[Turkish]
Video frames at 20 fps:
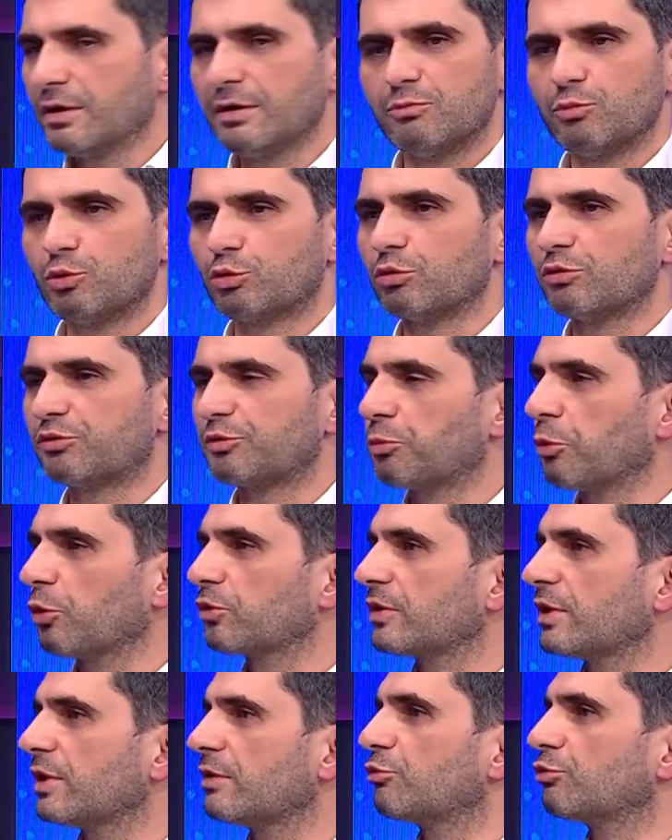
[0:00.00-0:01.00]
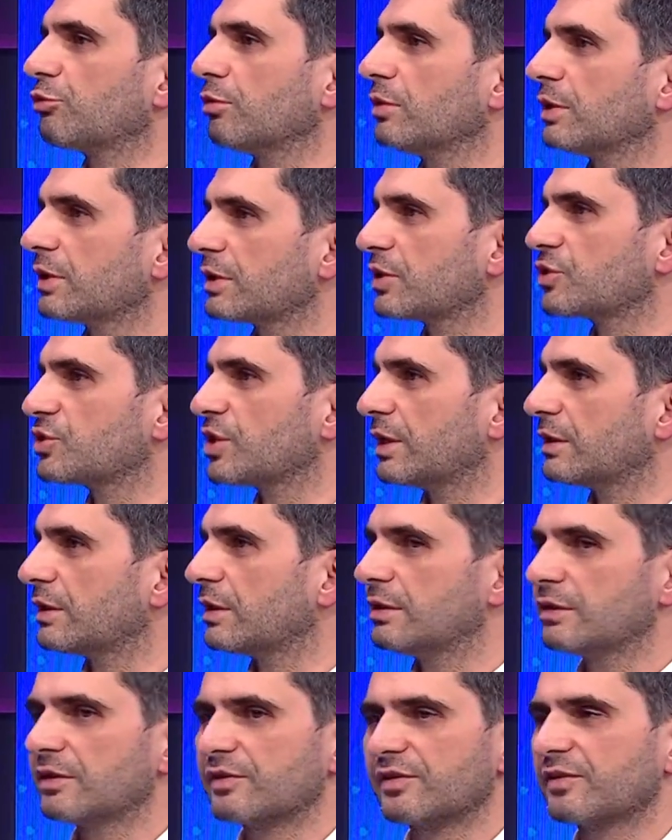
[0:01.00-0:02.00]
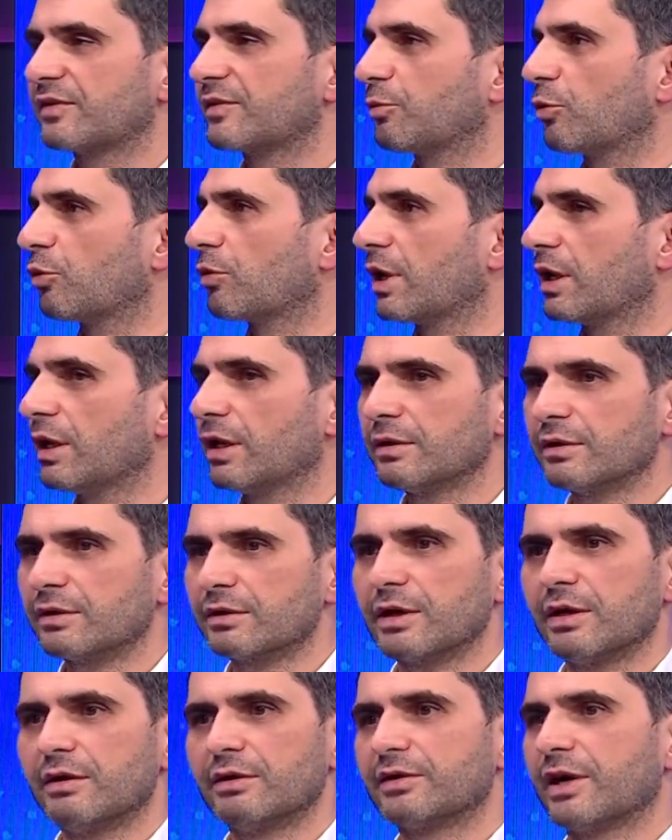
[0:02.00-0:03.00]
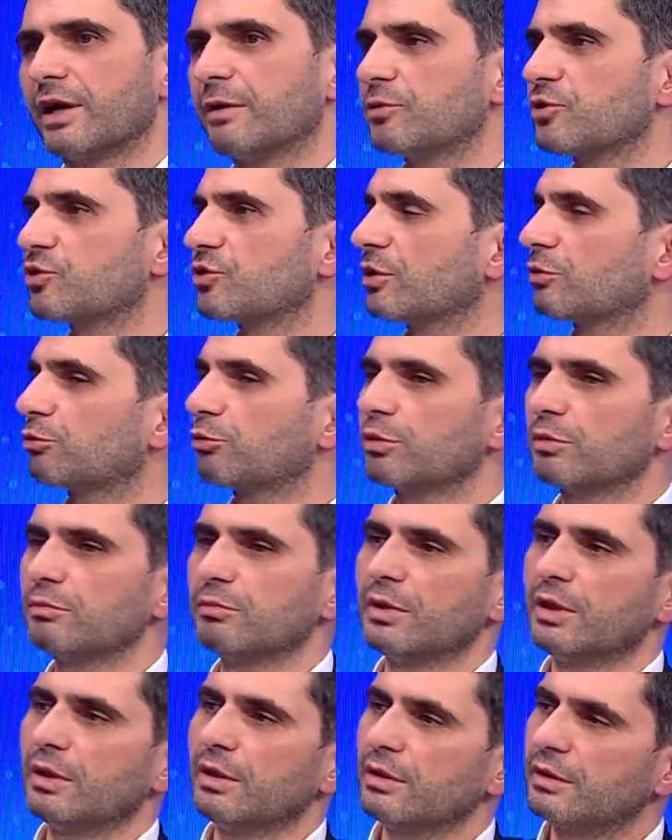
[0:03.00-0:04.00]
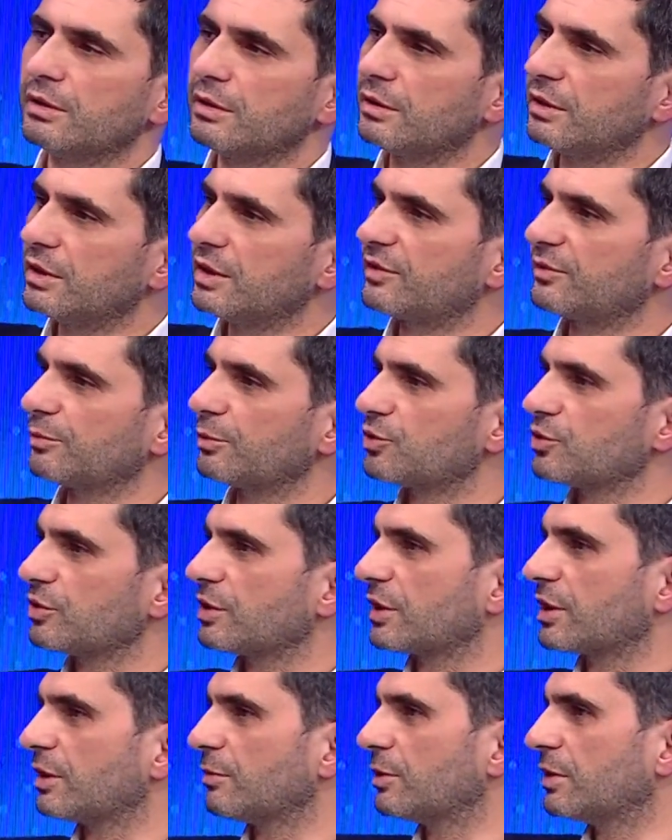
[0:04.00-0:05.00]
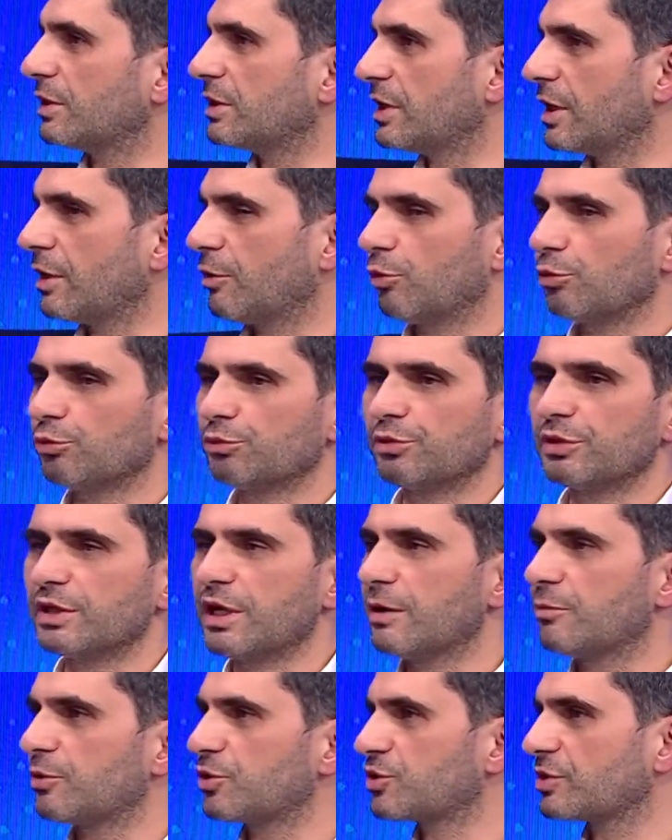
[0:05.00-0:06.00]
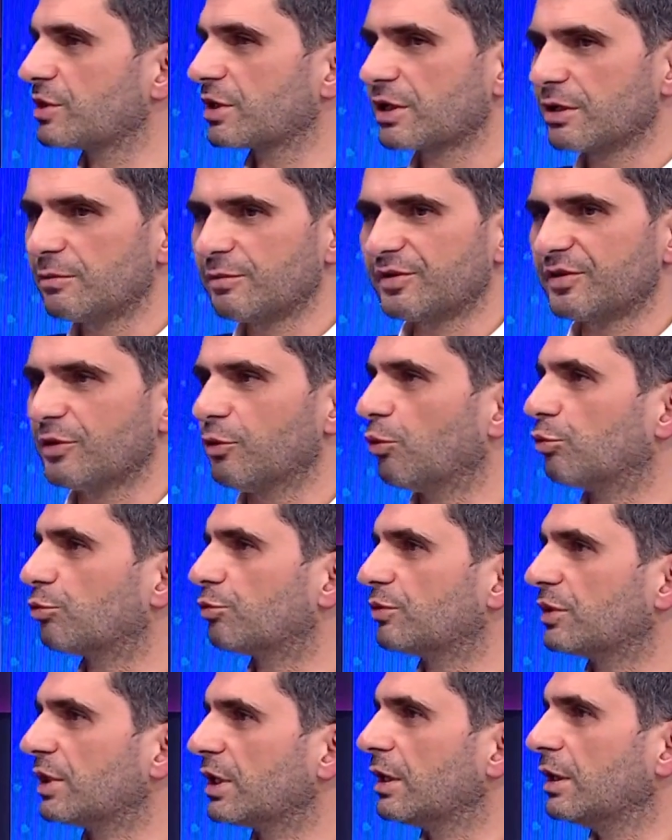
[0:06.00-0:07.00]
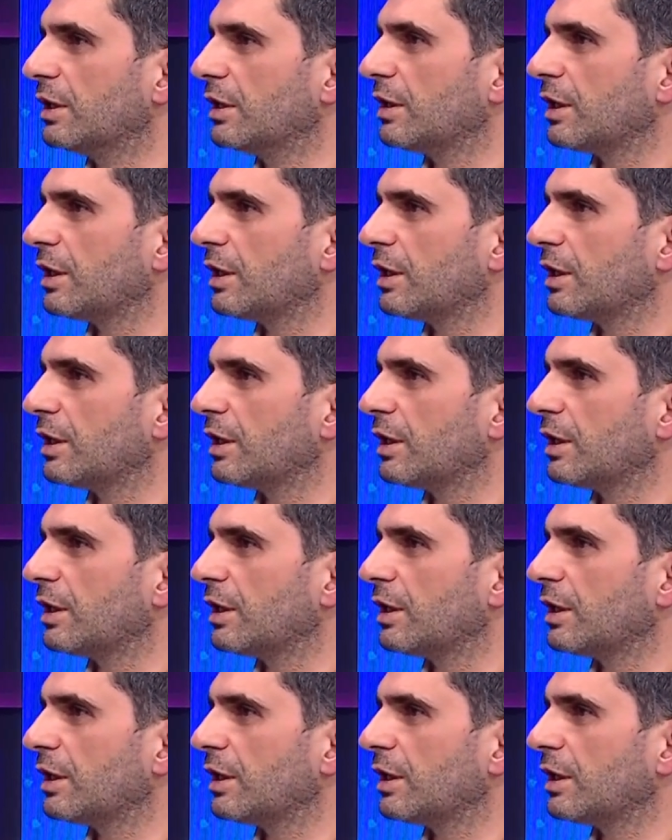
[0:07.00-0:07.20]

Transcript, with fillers: Bütün spor televizyonları da canlı yayınlasın spor kanalları da. Evet abi işte atıyorum e, X maçın hakemi Y oldu, Y maçın hakemi Z oldu diye.